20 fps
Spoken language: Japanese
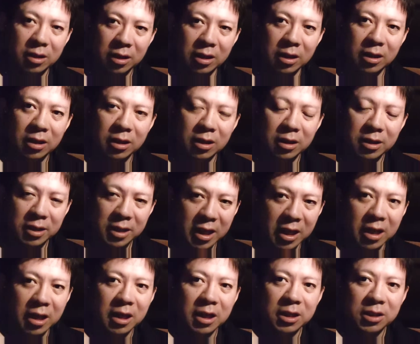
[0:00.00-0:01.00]
え
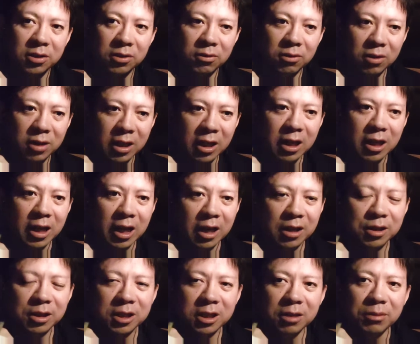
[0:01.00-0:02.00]
で、そこが
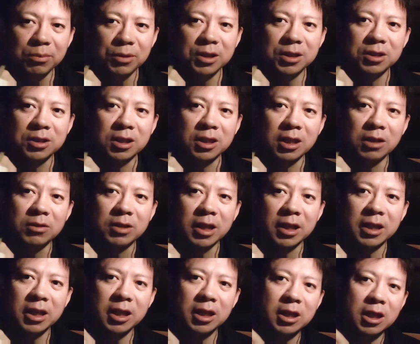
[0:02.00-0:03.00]
ある日、水木が浮
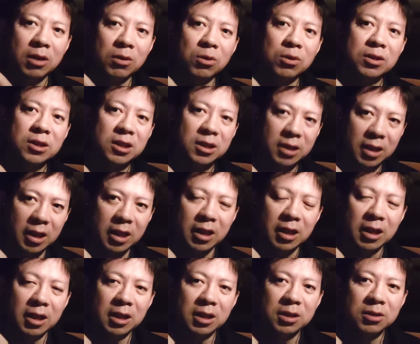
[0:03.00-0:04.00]
かない顔をし
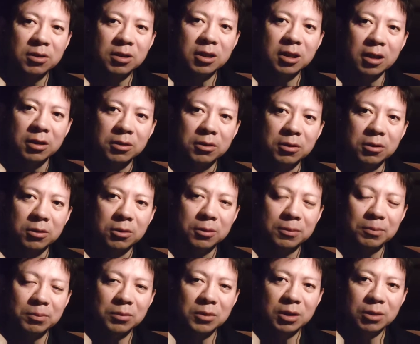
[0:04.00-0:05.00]
て、それ、あ
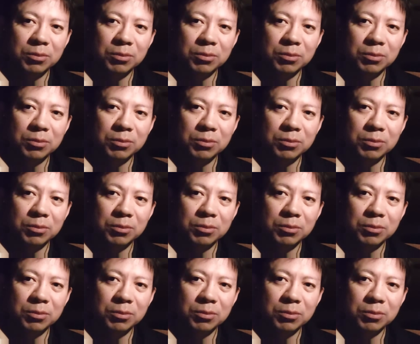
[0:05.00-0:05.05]
の、